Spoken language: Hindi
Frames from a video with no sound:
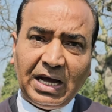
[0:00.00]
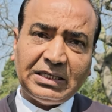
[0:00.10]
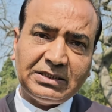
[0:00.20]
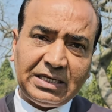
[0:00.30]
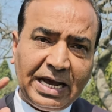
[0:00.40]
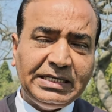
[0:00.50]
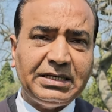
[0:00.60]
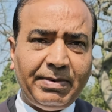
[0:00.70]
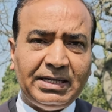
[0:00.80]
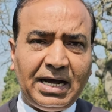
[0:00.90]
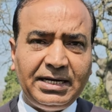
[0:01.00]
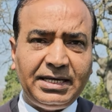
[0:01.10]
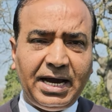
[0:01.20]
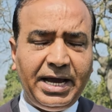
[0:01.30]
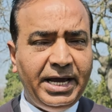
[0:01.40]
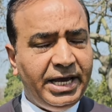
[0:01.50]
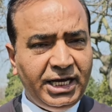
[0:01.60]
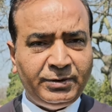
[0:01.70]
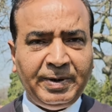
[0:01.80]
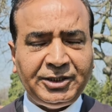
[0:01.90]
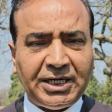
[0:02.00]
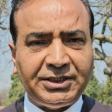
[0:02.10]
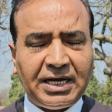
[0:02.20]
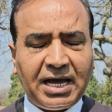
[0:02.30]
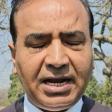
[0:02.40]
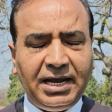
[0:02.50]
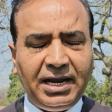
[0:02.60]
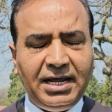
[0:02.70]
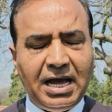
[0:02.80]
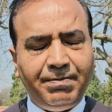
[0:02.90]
अस्थाई समाधान क्या है इस पर चर्चा करने के लिए